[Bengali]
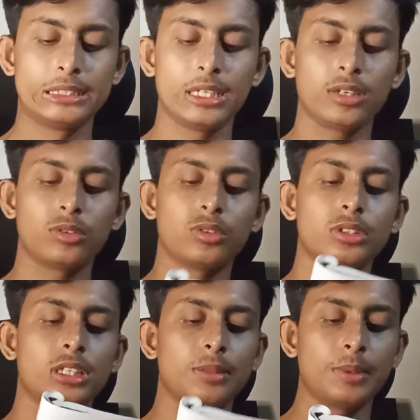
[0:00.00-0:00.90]
যে কোনো
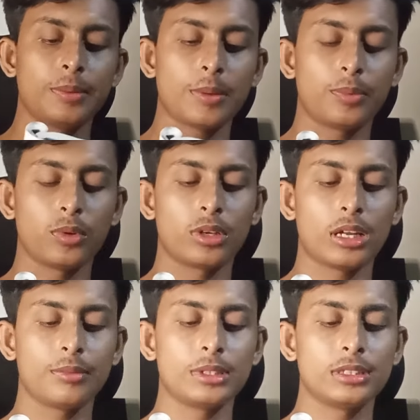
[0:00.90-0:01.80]
শিল্পী বা
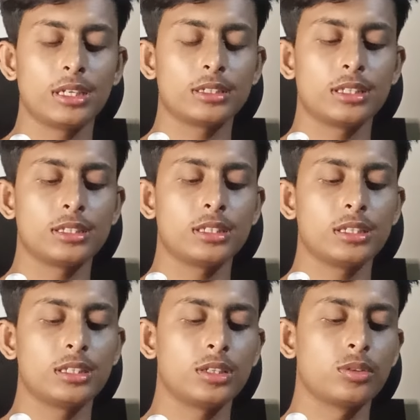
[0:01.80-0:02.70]
প্রোগ্রামার দেখতে যে
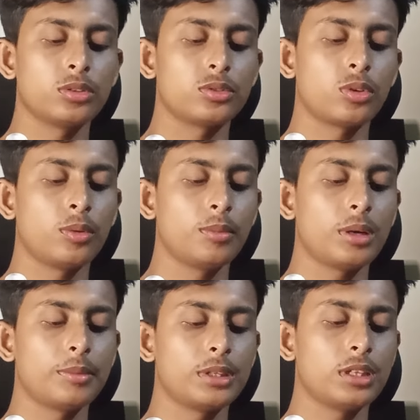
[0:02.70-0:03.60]
দীর্ঘ শ্রম বা
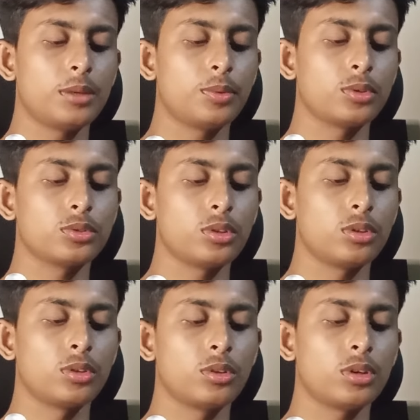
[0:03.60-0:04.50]
মেধার ফসল
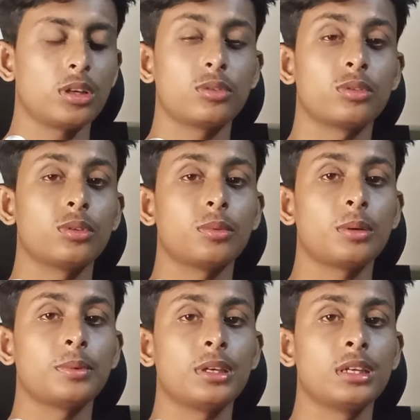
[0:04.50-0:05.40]
অন্যরা
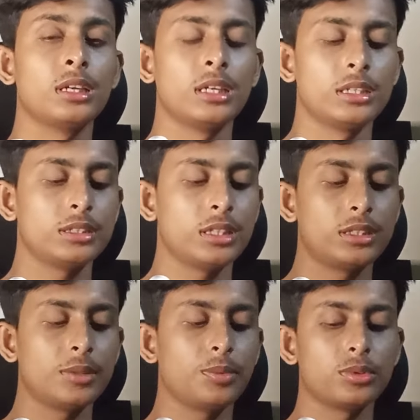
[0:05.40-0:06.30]
কোনোভাবে
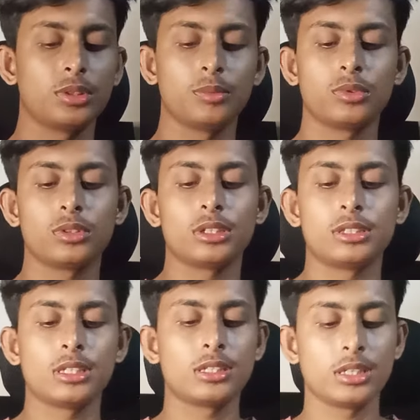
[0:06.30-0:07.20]
সেটি প্রতিমূর্তি
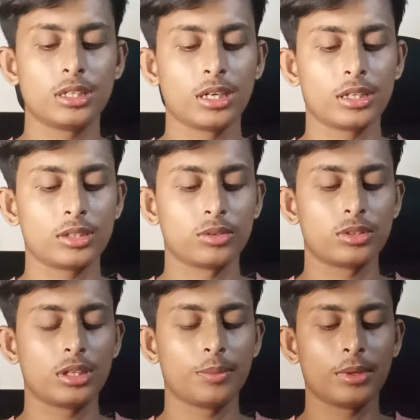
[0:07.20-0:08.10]
সৃষ্টি না
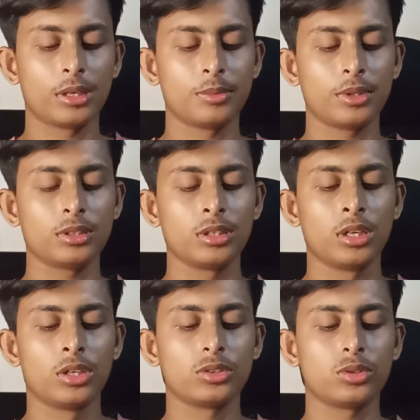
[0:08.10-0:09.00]
করতে পারবে
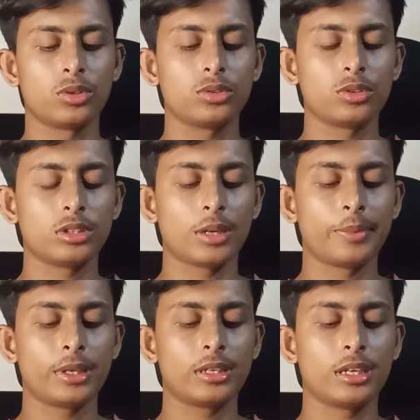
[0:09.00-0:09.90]
শর্ত
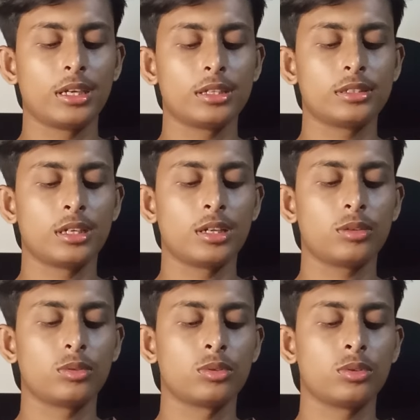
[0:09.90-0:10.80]
সাপেক্ষে এছাড়া
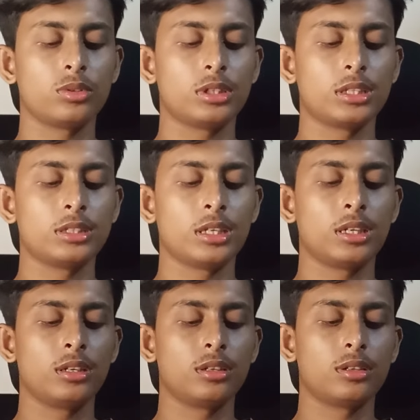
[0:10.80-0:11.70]
কোনো দেশের